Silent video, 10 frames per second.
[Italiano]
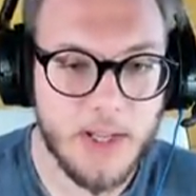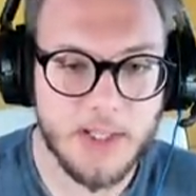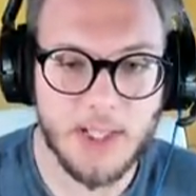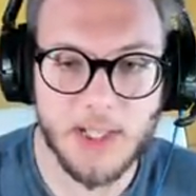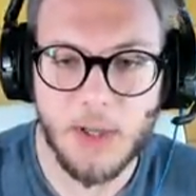
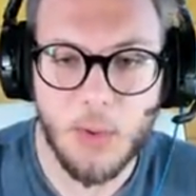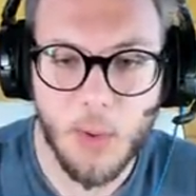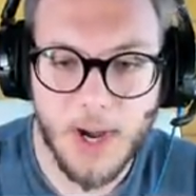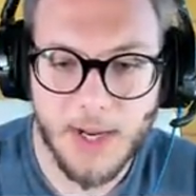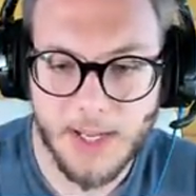sia di
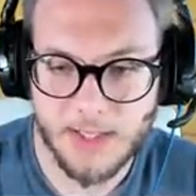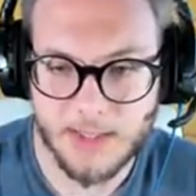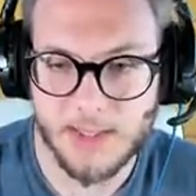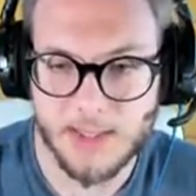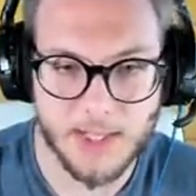qua che,
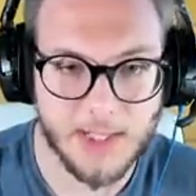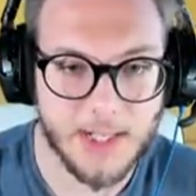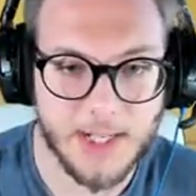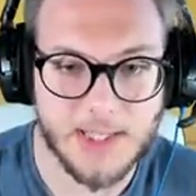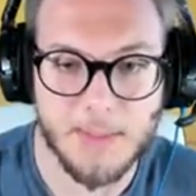senza cadere
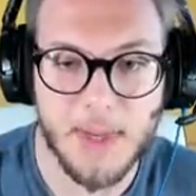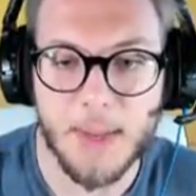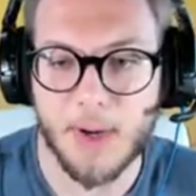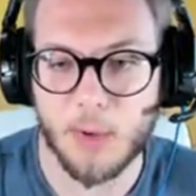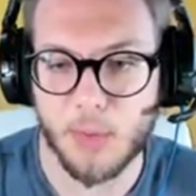grazie ai mega
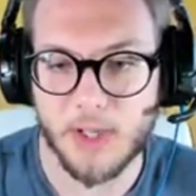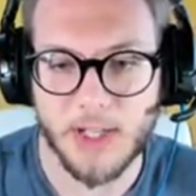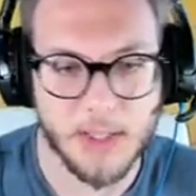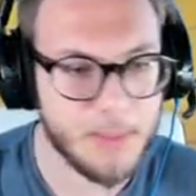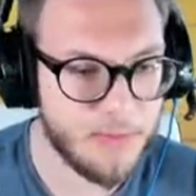parkour
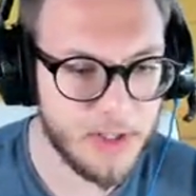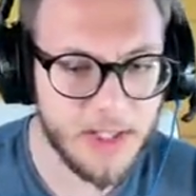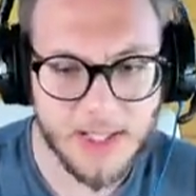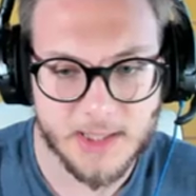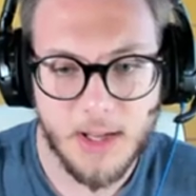incredibile fuori di
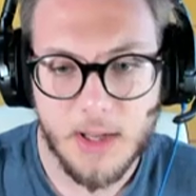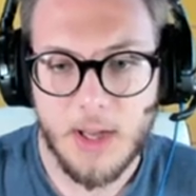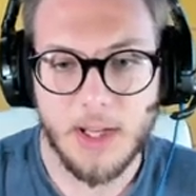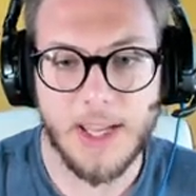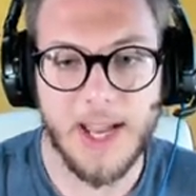testa,
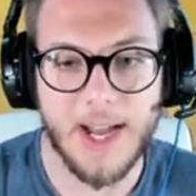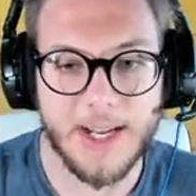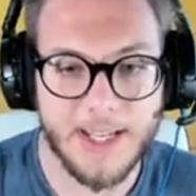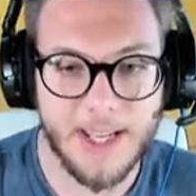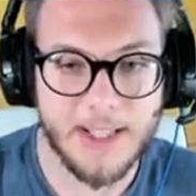che
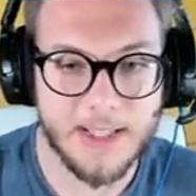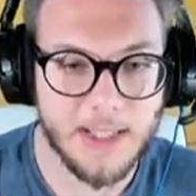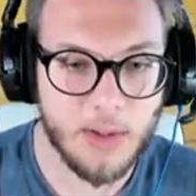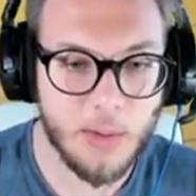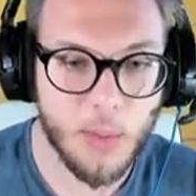anche
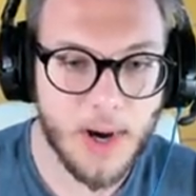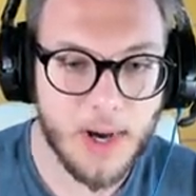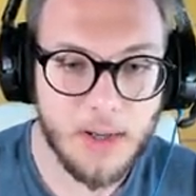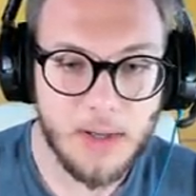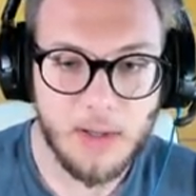di qua.